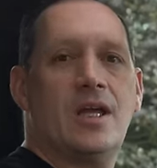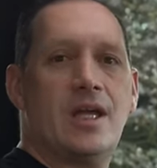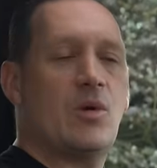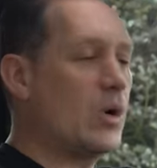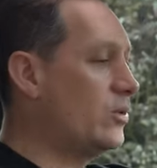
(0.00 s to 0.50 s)

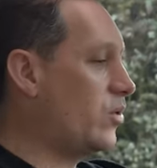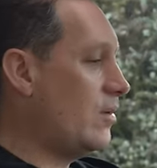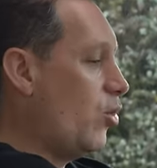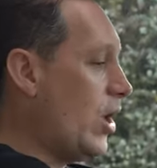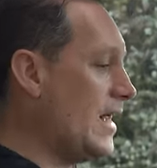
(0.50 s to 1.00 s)
En cuanto
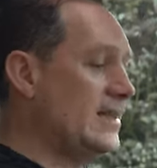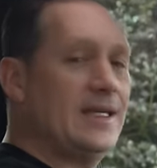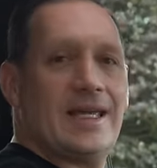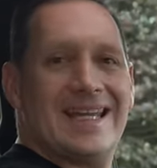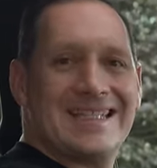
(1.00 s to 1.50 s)
al
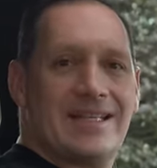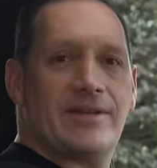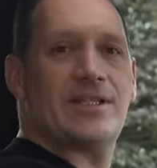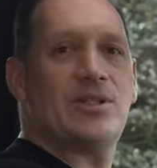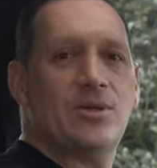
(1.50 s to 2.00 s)
volante, en esta
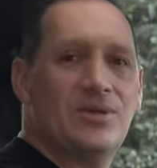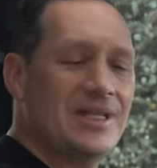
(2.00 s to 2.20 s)
versión